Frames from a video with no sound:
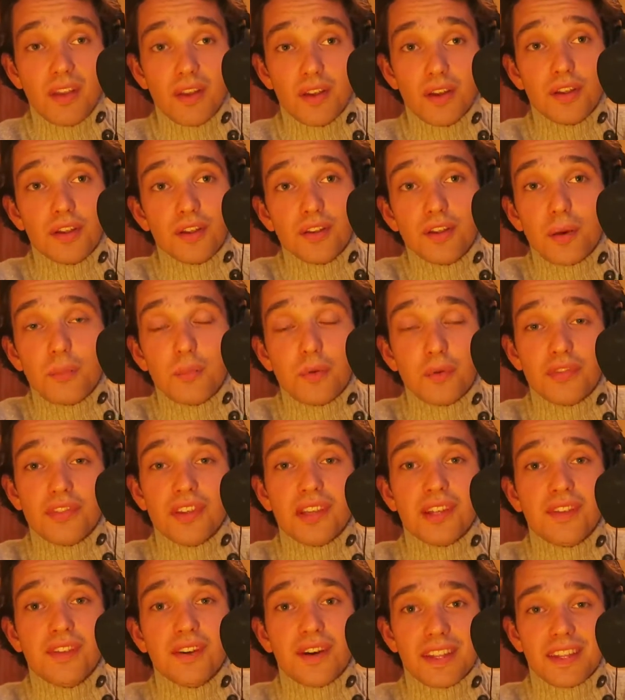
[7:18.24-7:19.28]
euh, dans mon
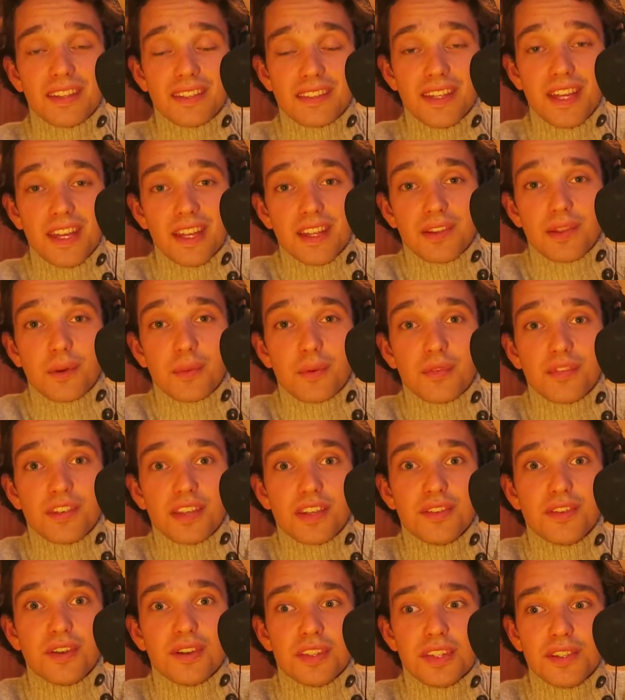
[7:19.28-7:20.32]
secteur dans mon
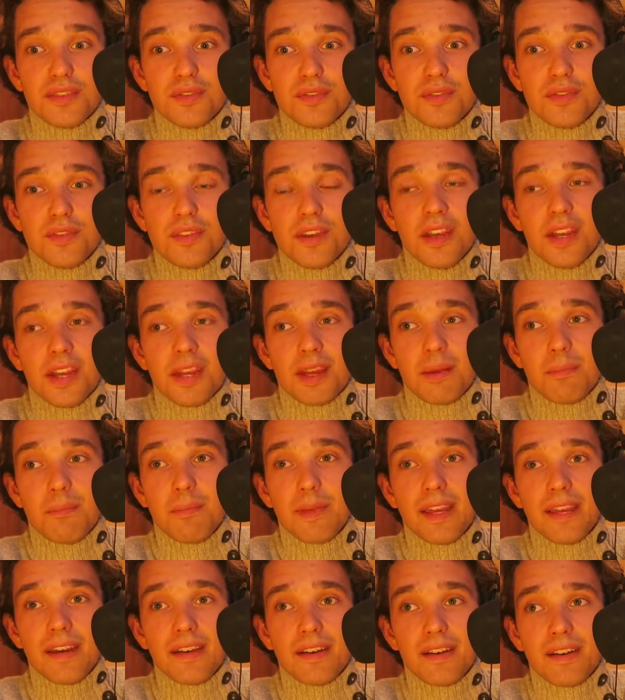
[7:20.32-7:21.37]
secteur d'études
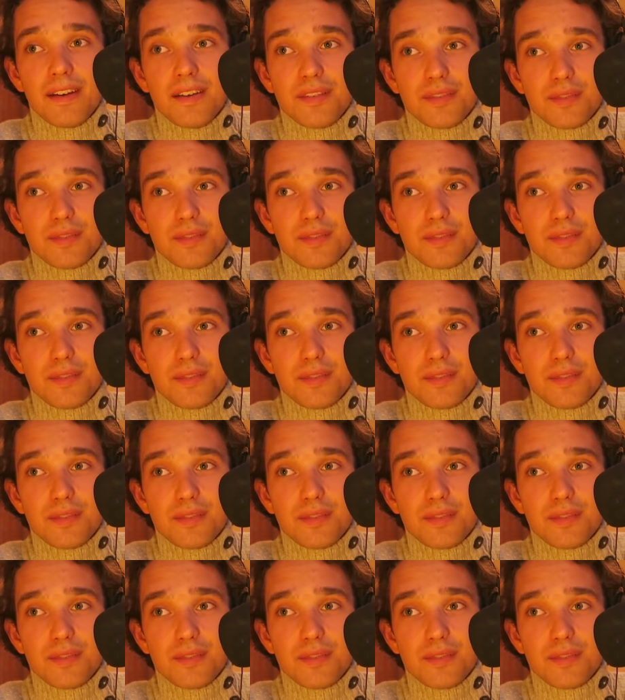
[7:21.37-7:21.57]
mais euh,